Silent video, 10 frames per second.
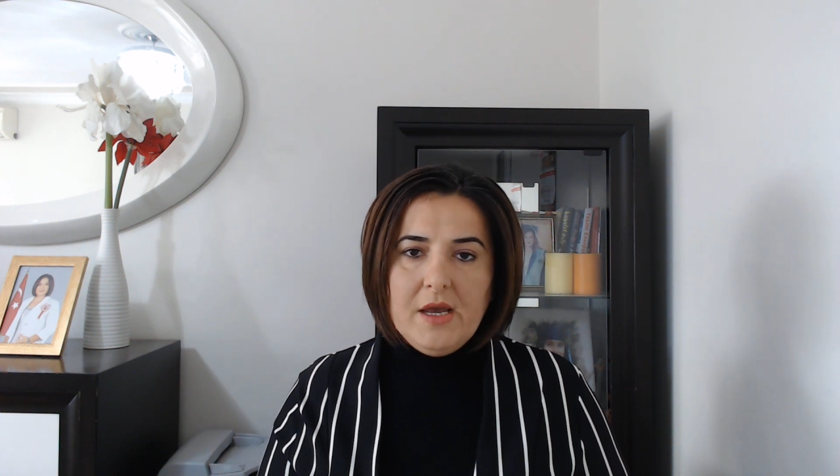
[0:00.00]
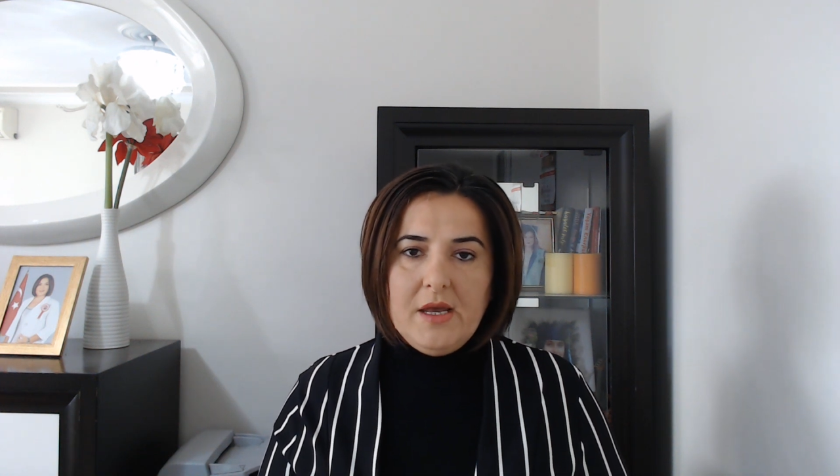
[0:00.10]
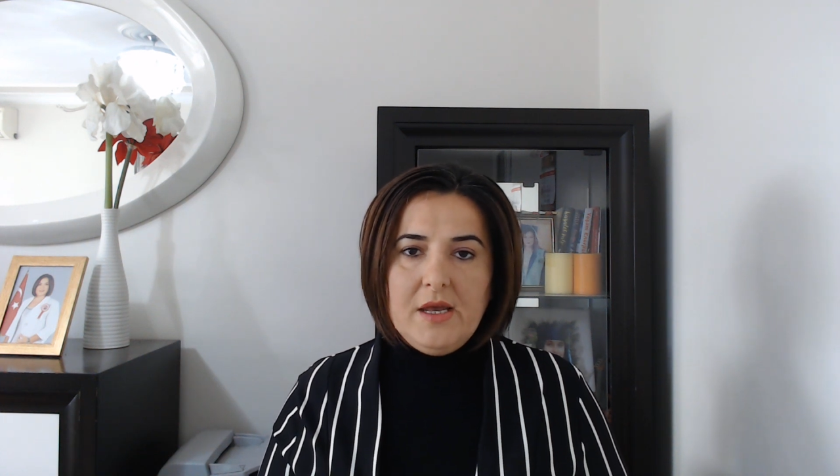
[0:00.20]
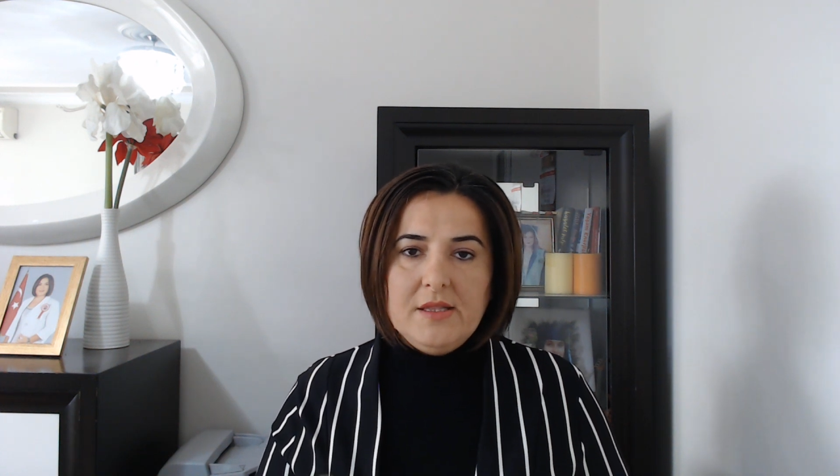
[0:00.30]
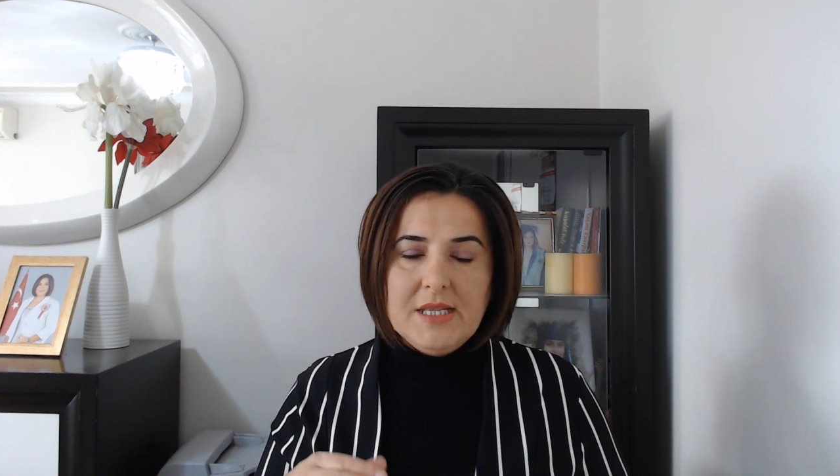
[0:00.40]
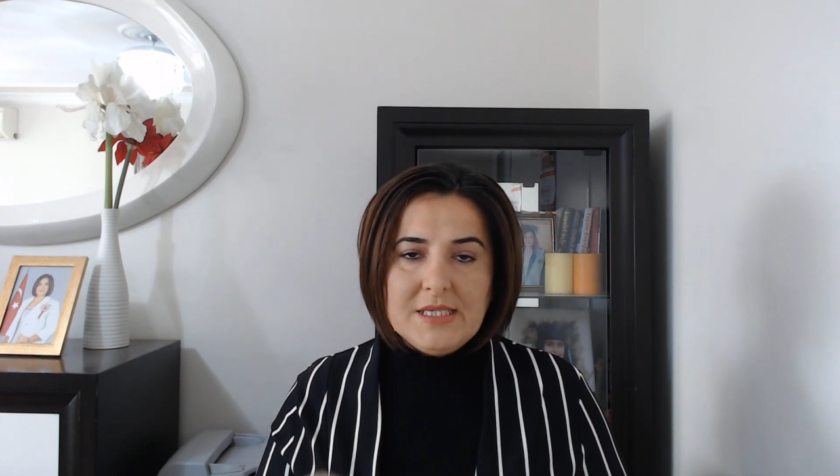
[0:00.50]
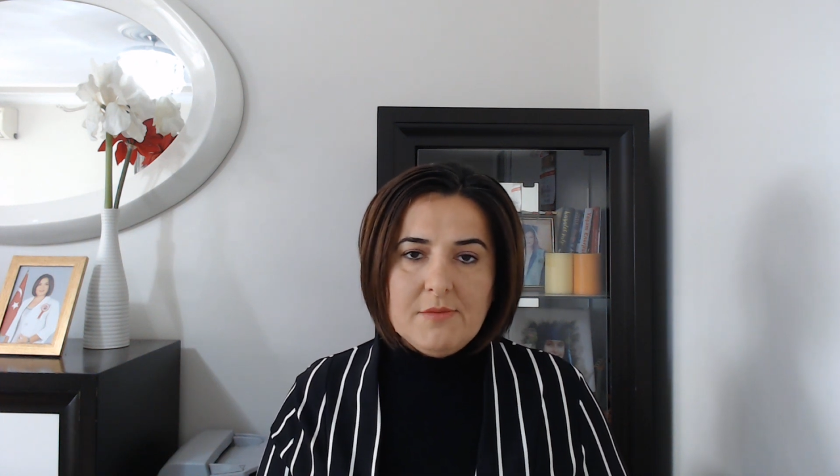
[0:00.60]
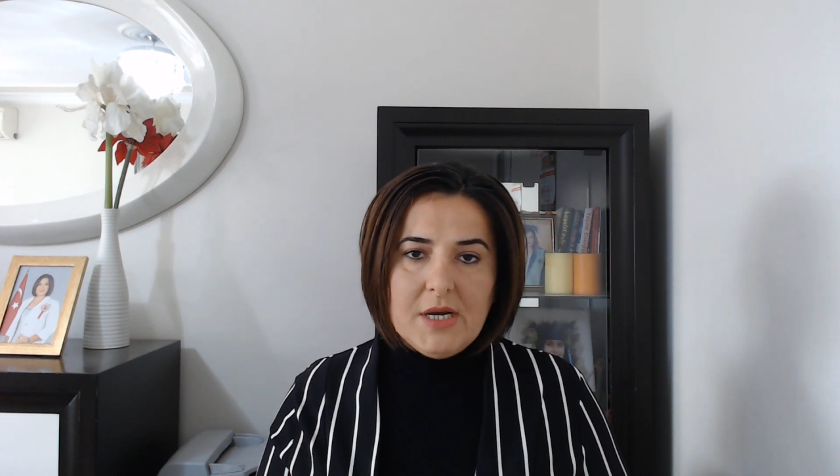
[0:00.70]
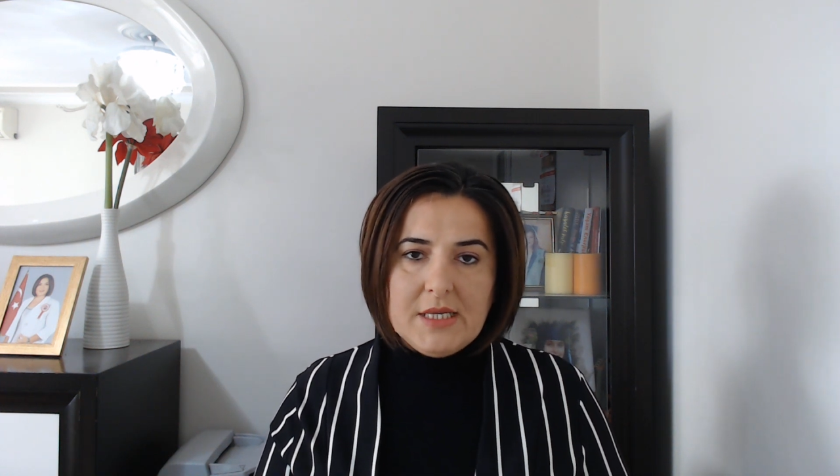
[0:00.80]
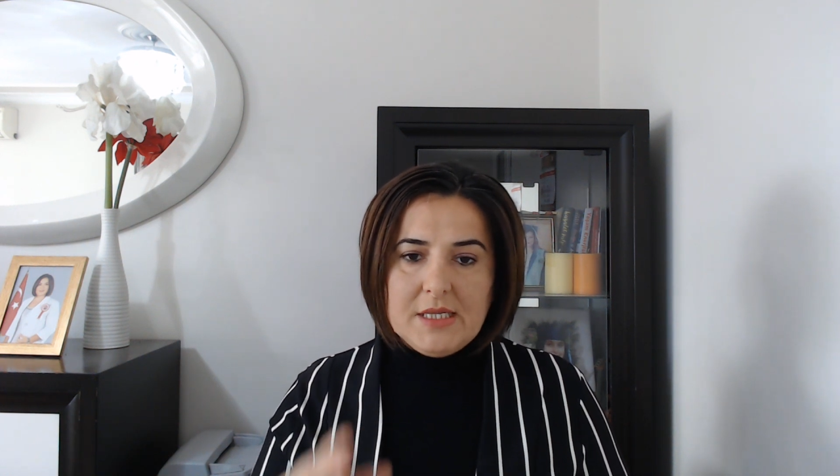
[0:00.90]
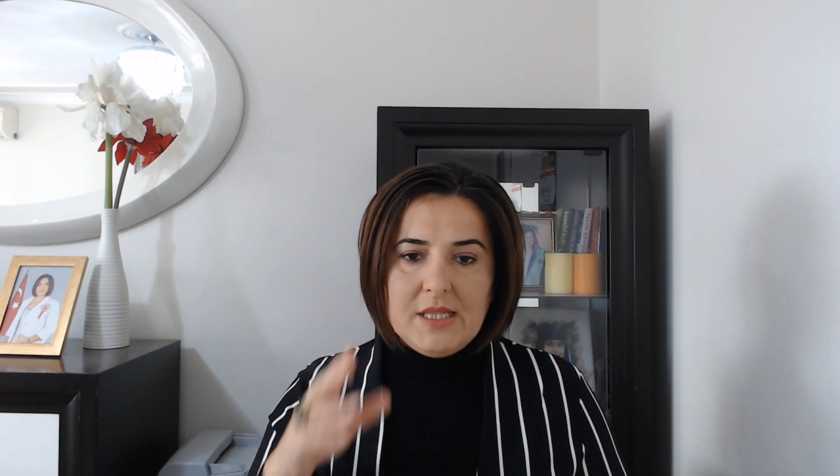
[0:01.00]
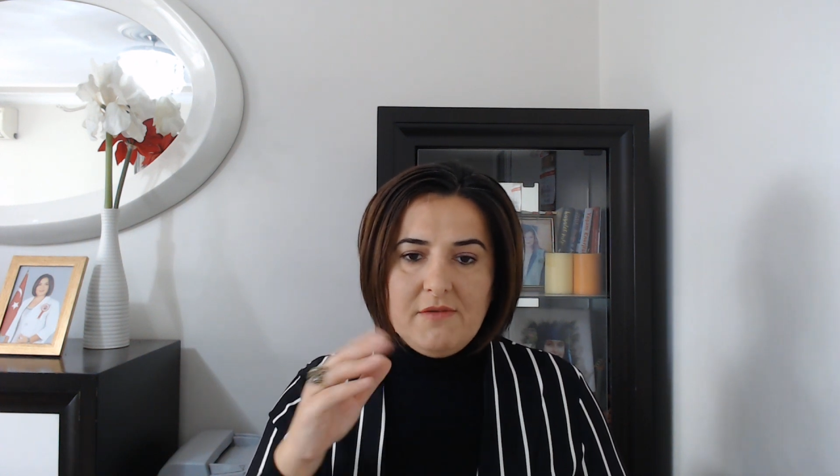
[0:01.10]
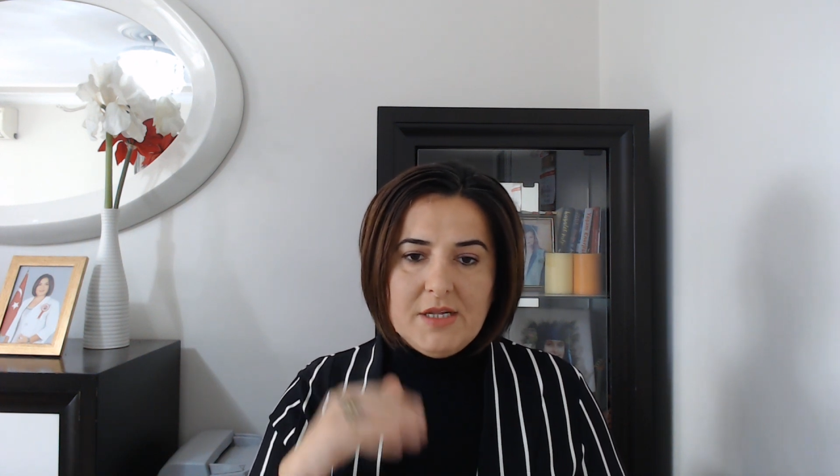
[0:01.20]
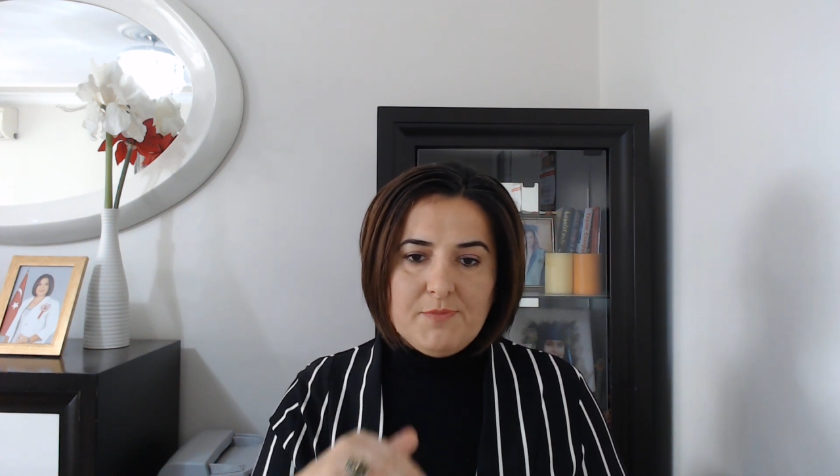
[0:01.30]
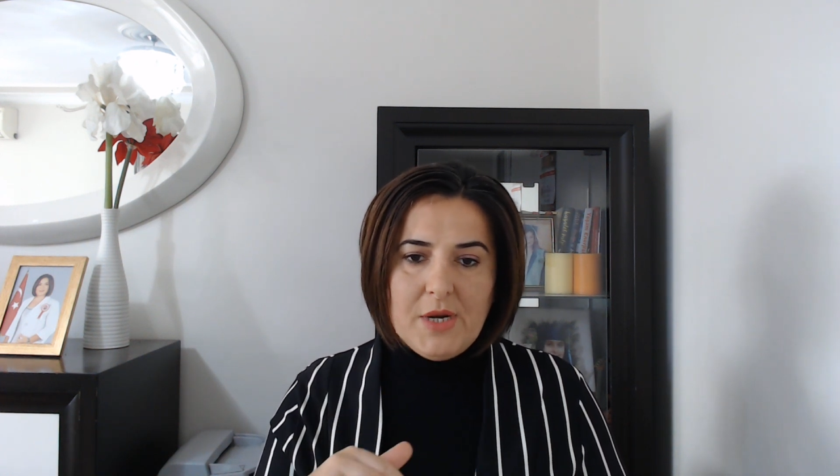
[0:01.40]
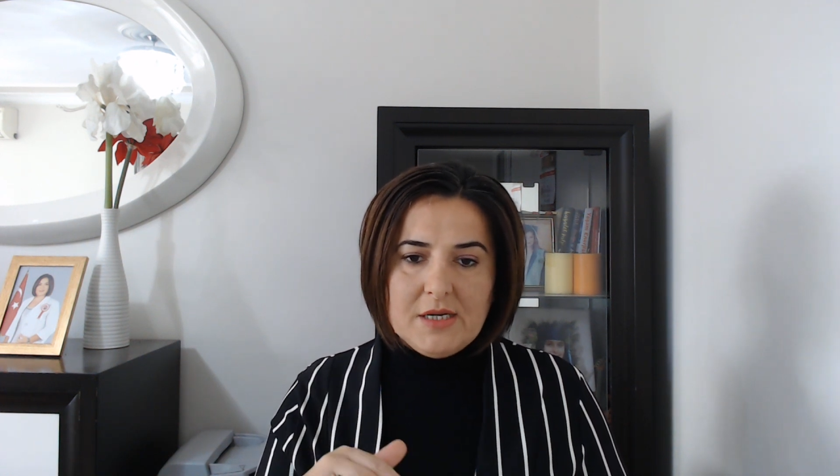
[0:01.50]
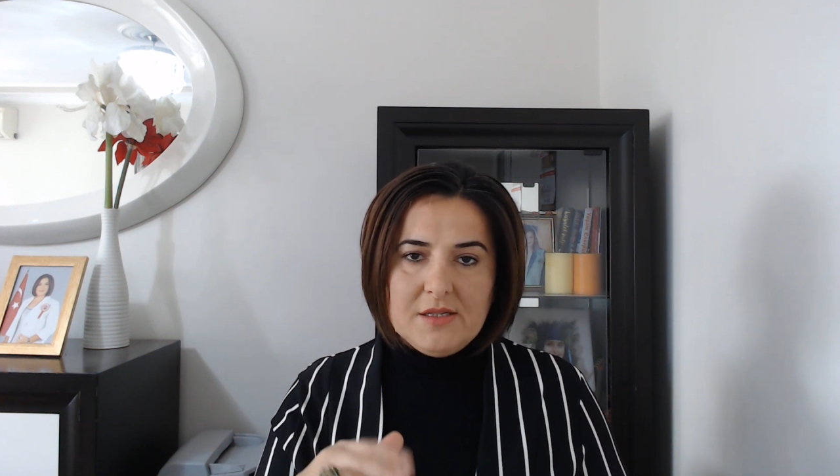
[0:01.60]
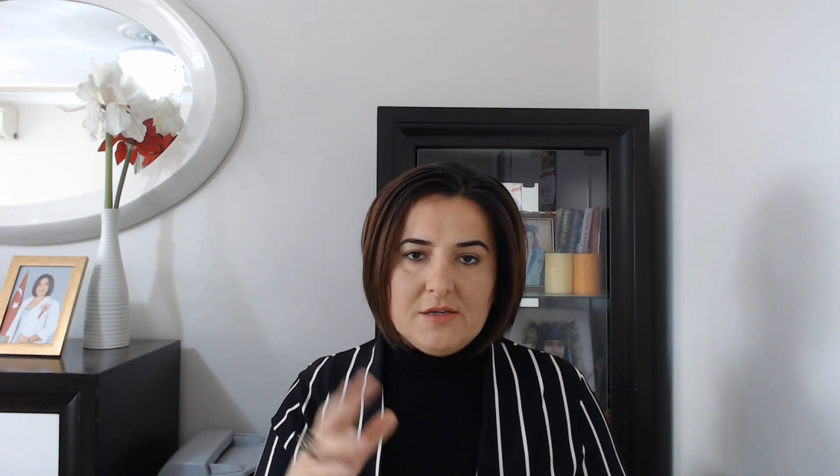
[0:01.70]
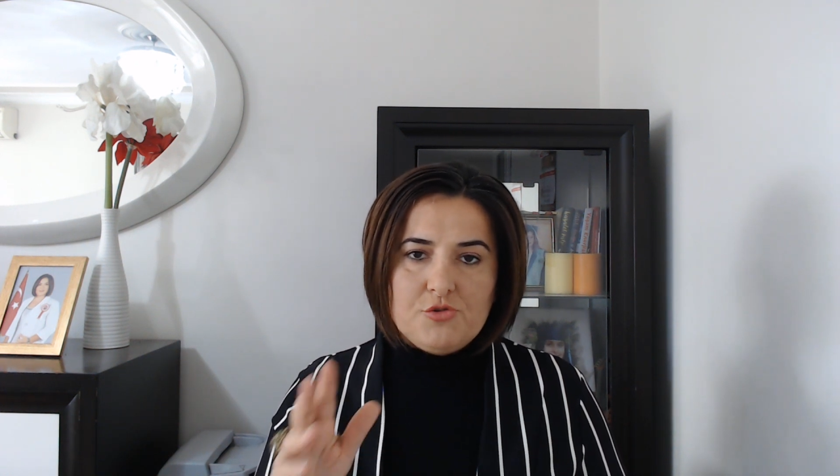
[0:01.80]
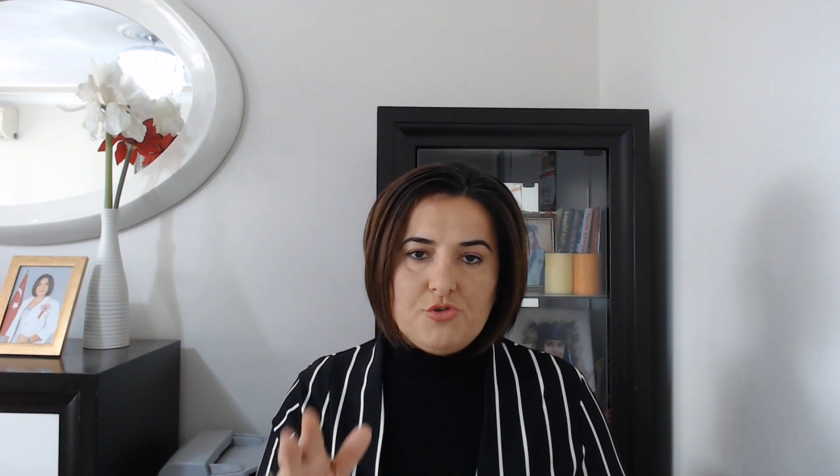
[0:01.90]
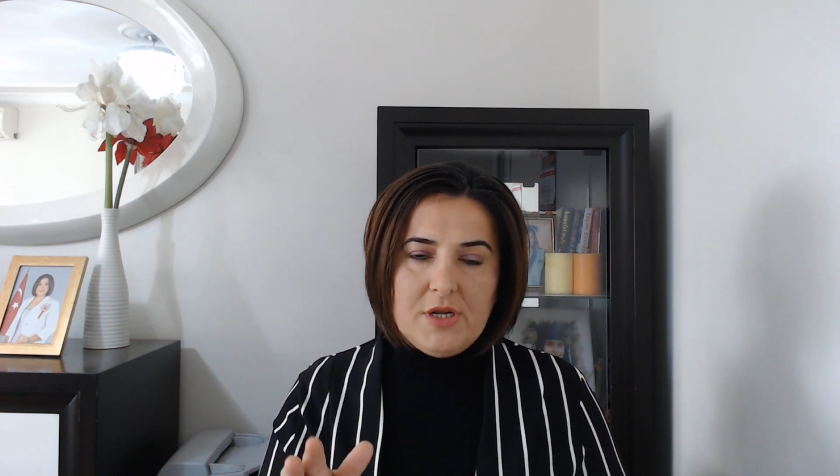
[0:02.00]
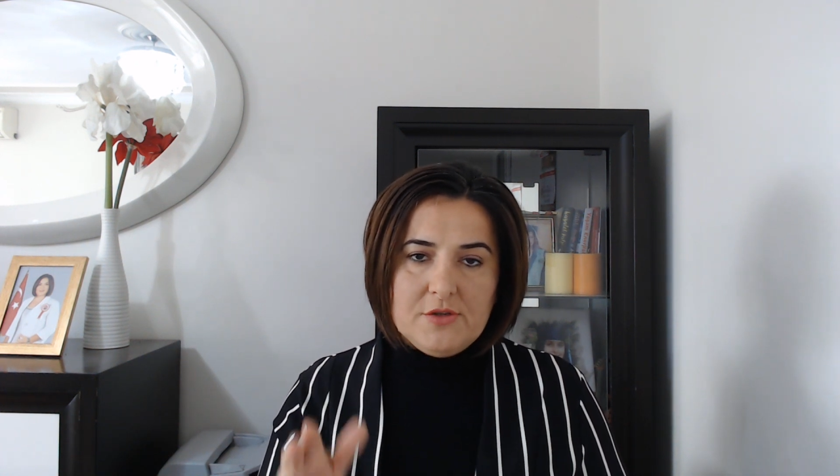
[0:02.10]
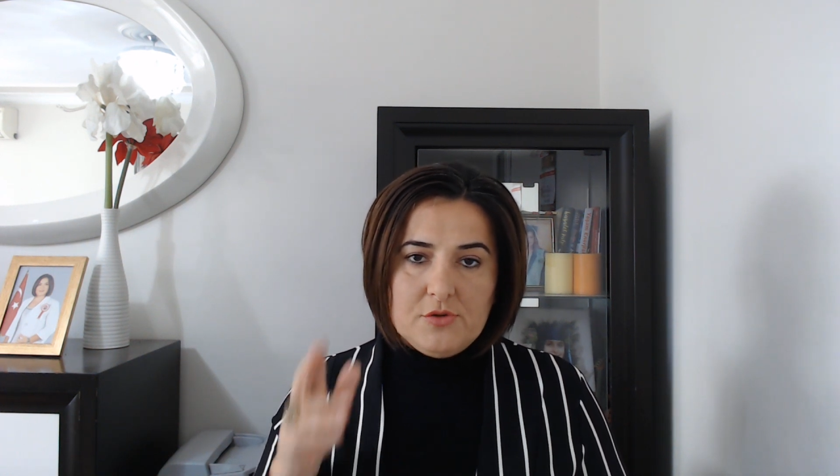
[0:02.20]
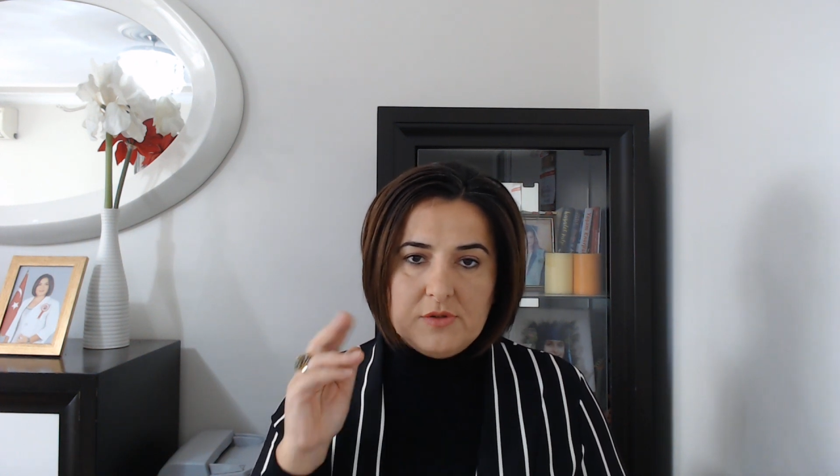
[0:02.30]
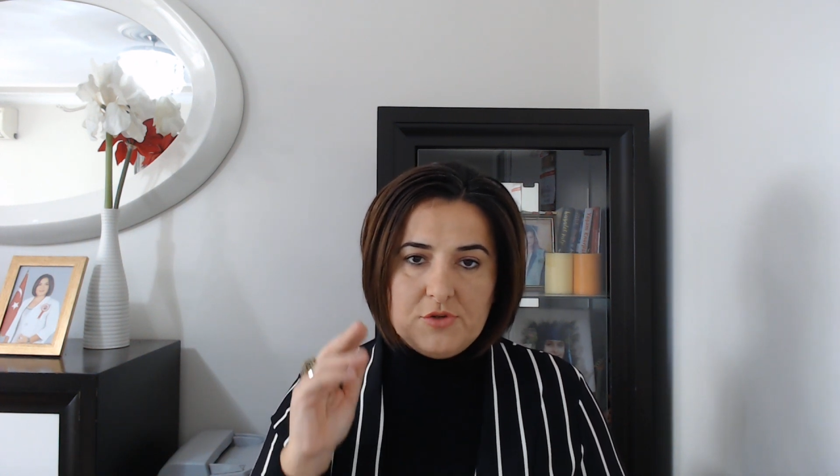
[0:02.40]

E, ne zaman ki devlet bankaları şu an